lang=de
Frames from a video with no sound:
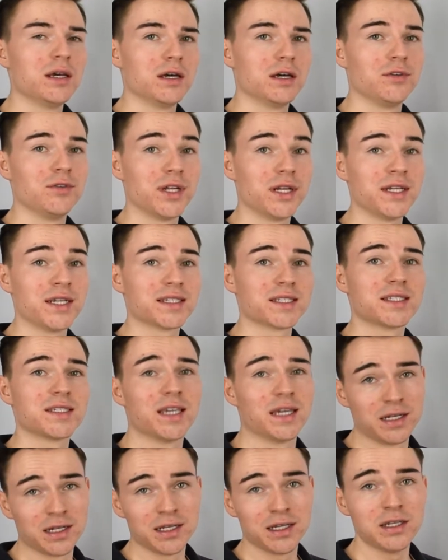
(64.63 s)
ähm, denn das ist
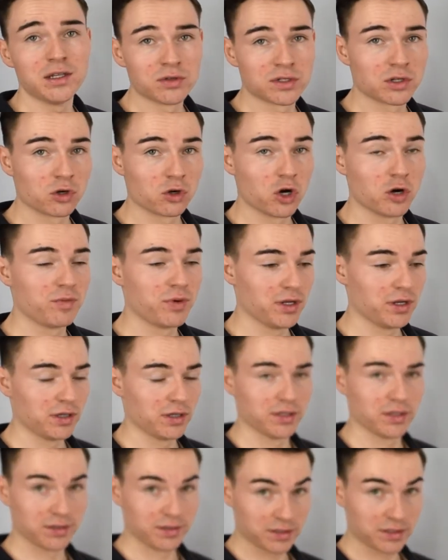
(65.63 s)
die Energie, die unser
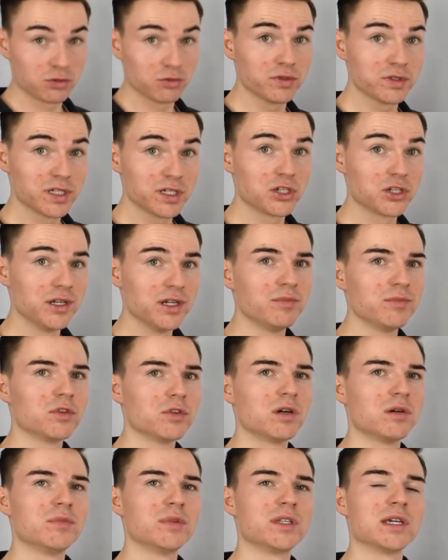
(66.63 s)
Körper zu sich nimmt
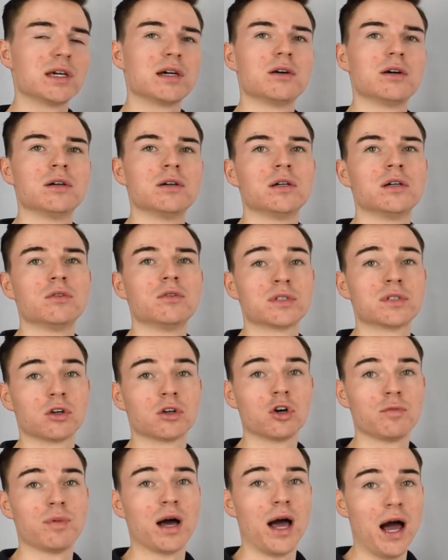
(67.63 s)
oder mit der äh, unser
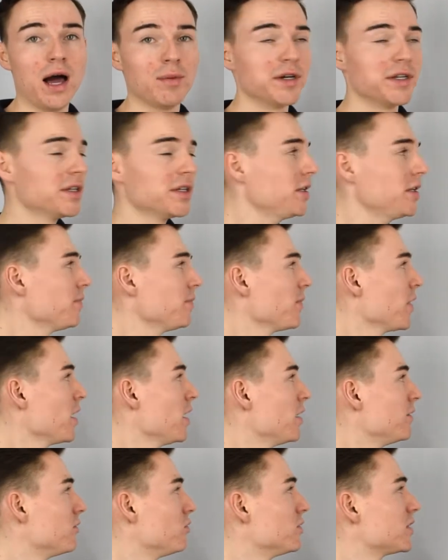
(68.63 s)
Körper arbeitet.
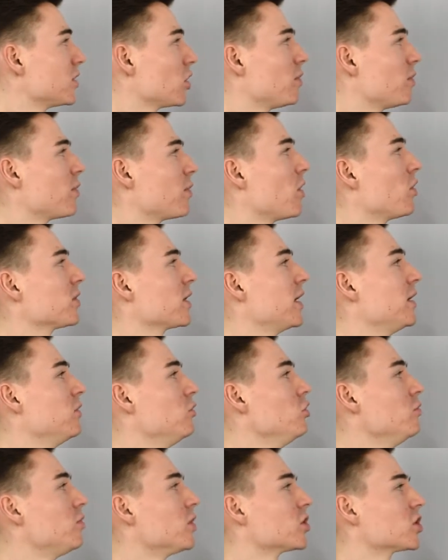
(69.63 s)
Unser Körper braucht einen
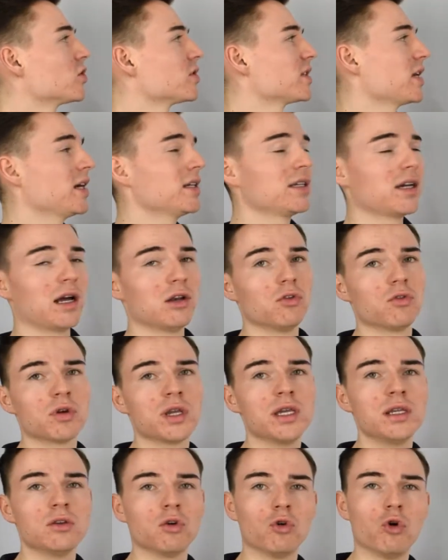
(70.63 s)
Überschuss an
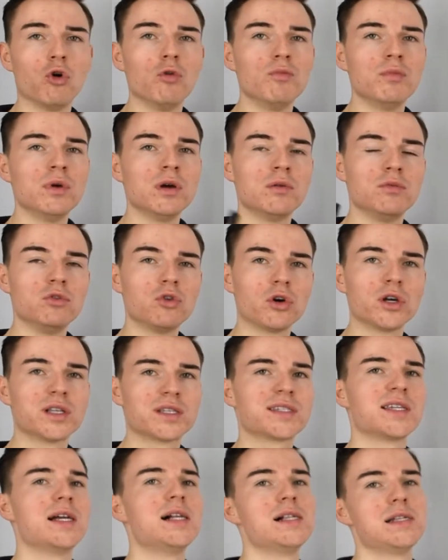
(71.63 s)
Kalorien, um neue
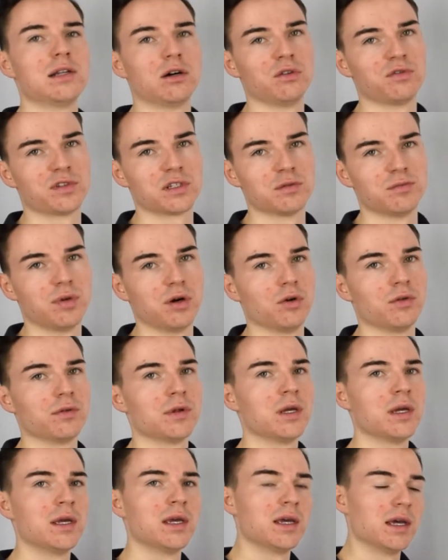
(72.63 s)
Zellen aufzubauen.
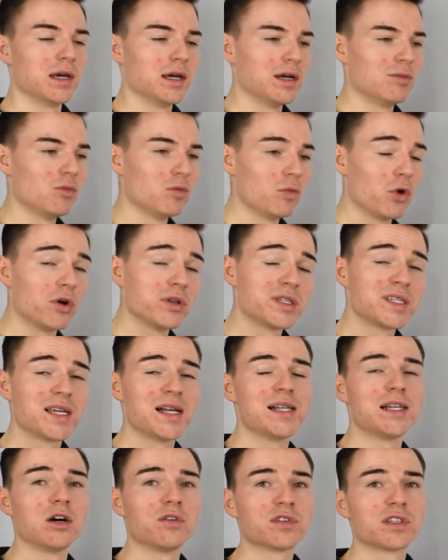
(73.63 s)
Ähm, um neue
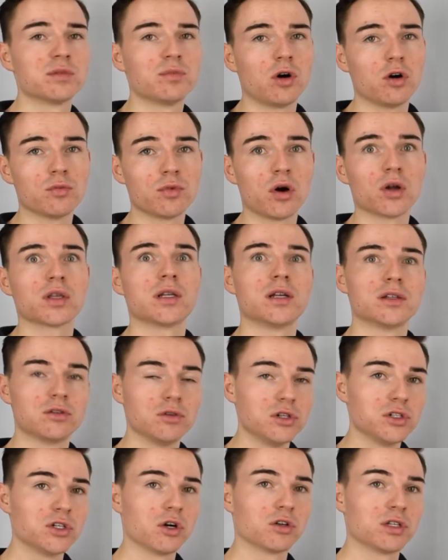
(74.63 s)
Zellen aufzubauen, braucht er
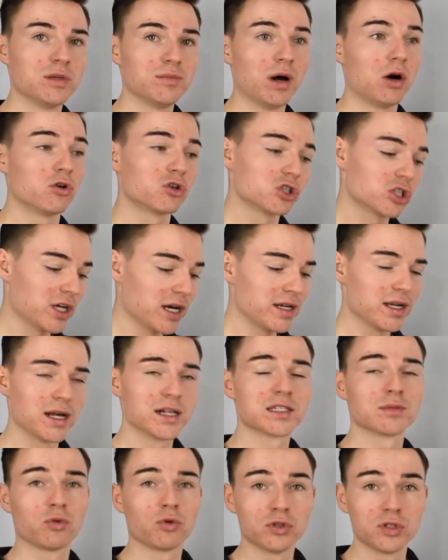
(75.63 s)
natürlich auch die Bausteine,
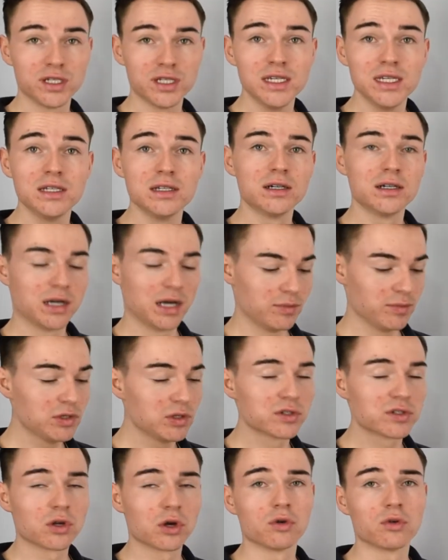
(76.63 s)
also Proteine,
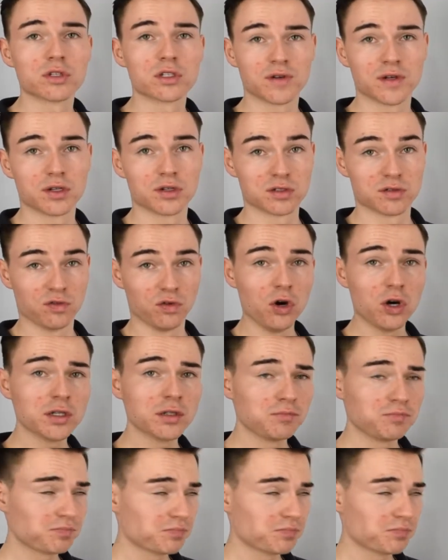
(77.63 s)
Aminosäuren und so weiter und so fort.